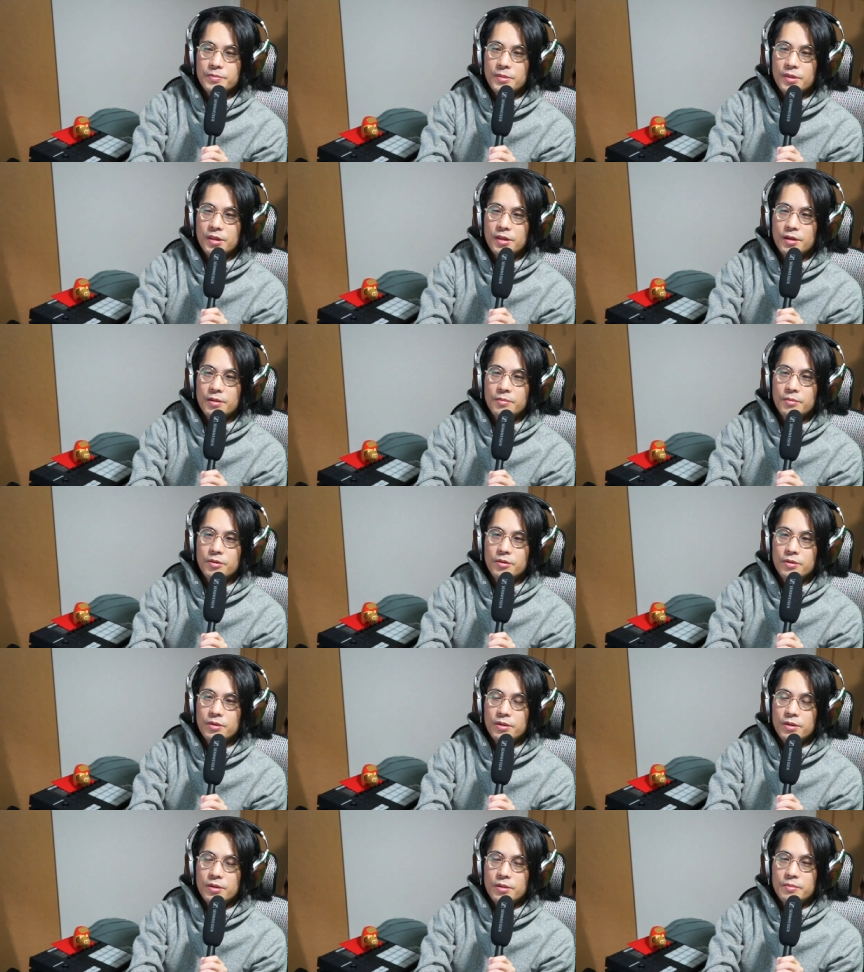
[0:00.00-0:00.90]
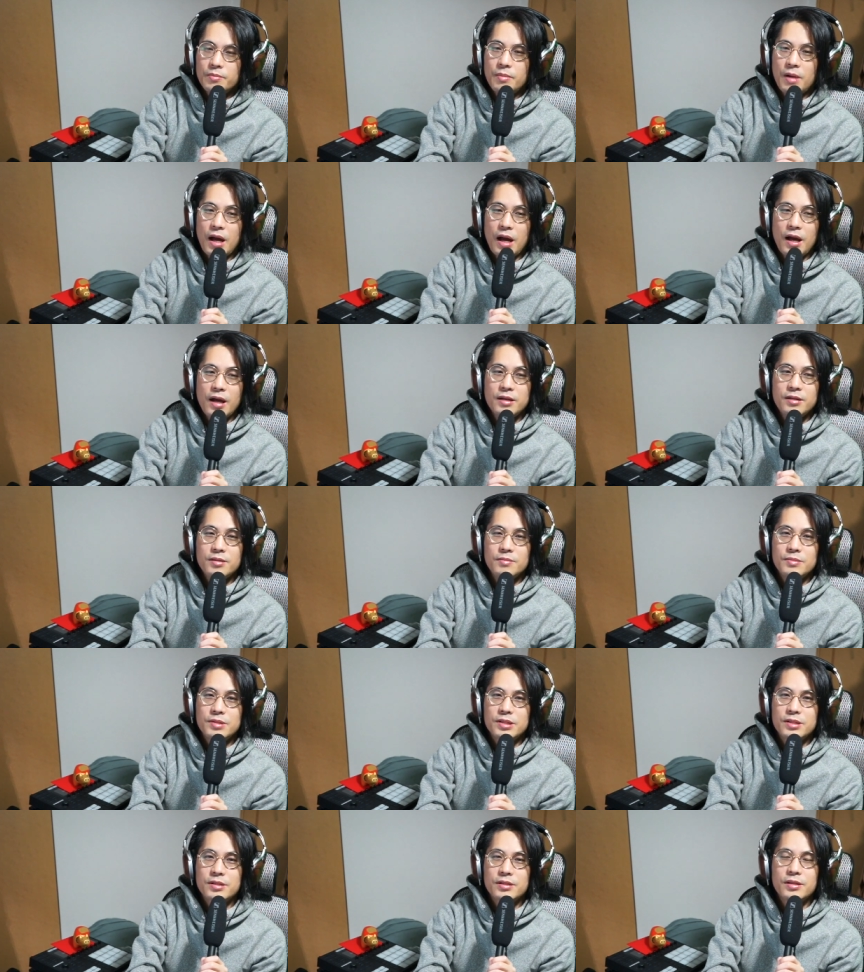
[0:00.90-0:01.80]
だからもう、まあ、ある意味
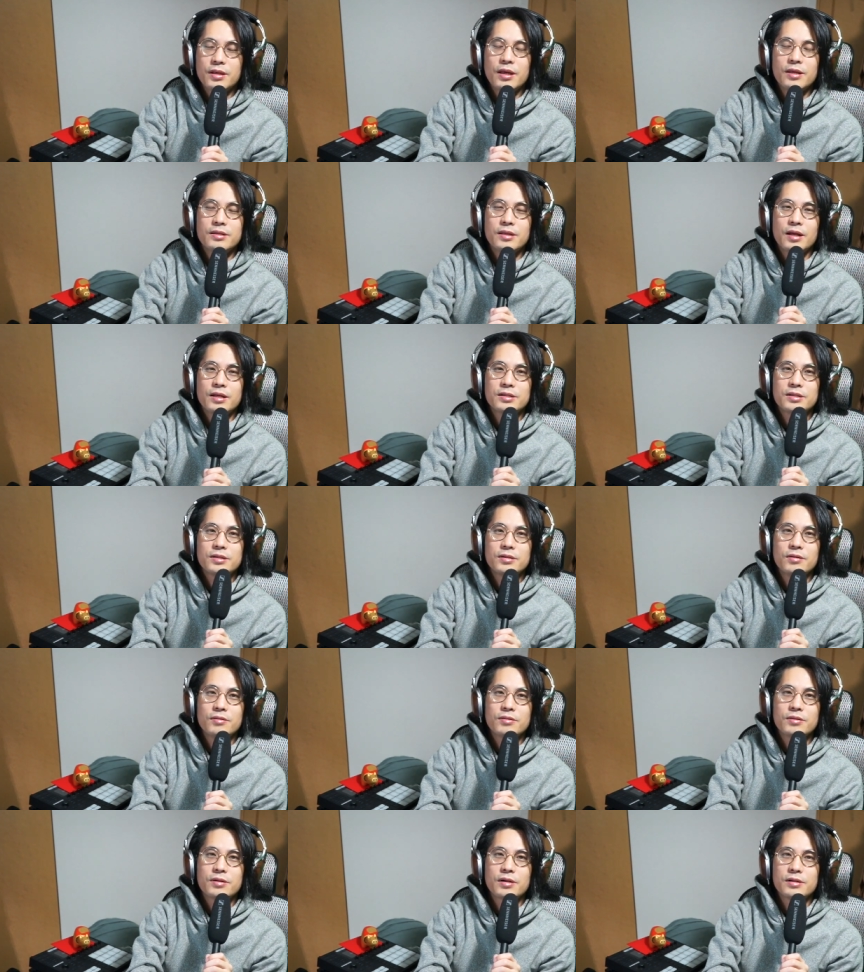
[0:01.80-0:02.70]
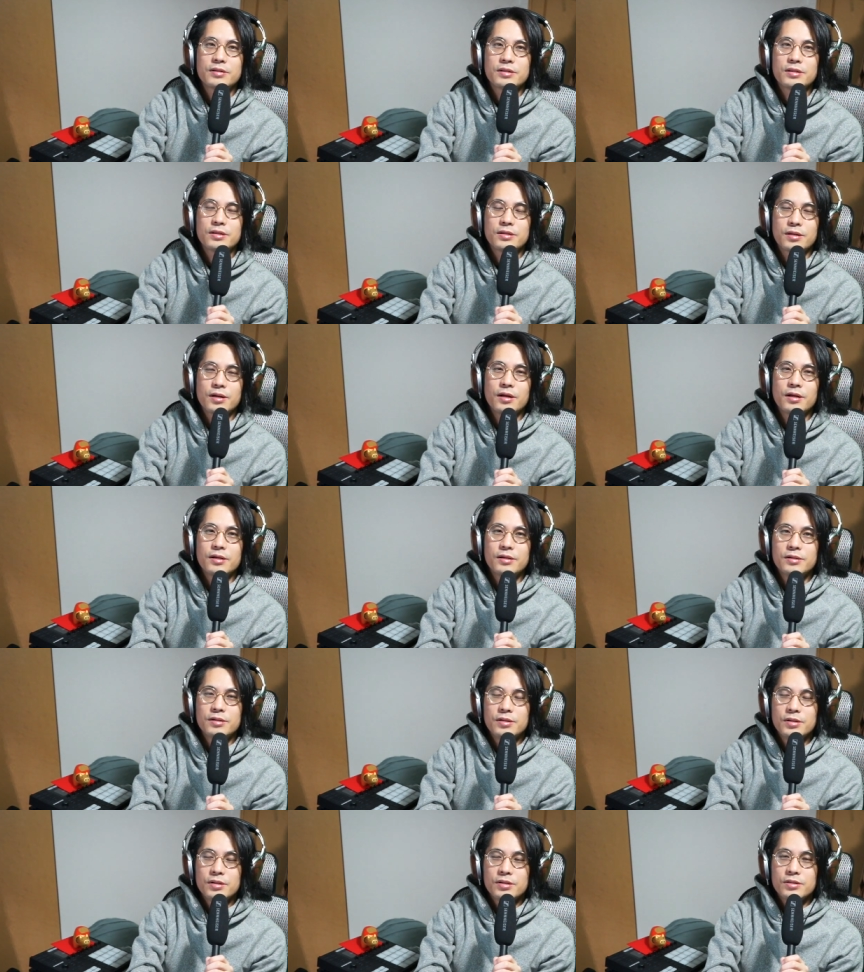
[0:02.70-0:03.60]
すげえ脱力感つうか、
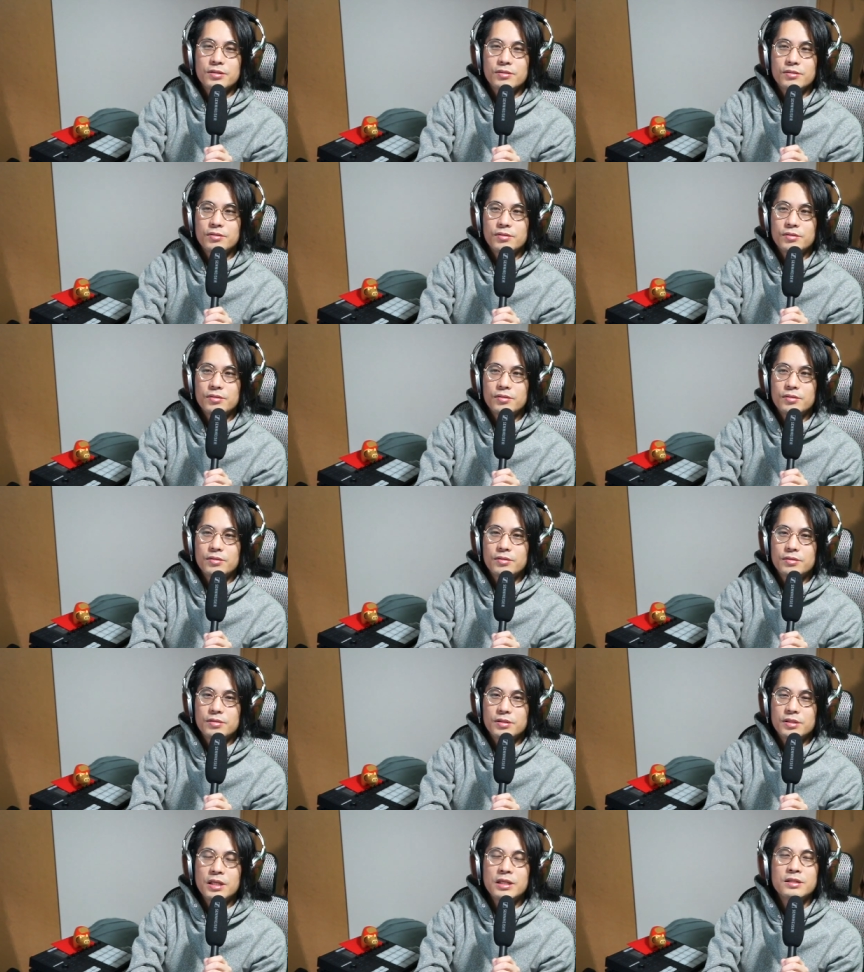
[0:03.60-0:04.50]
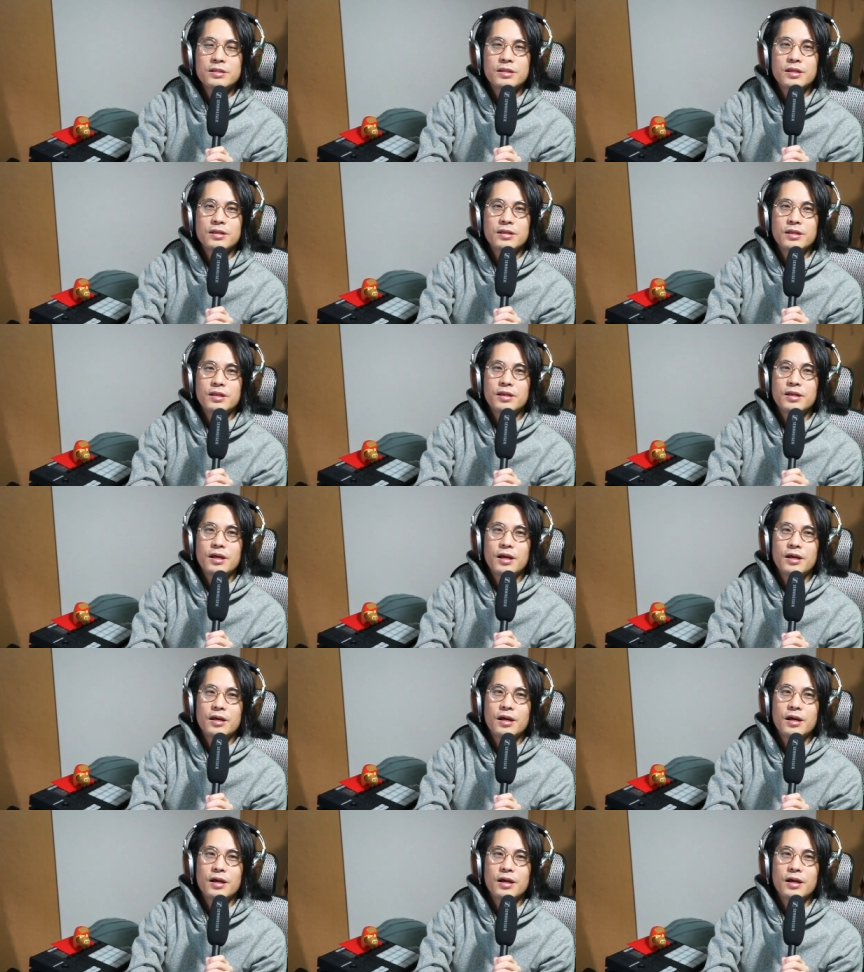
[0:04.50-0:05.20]
その、全然気合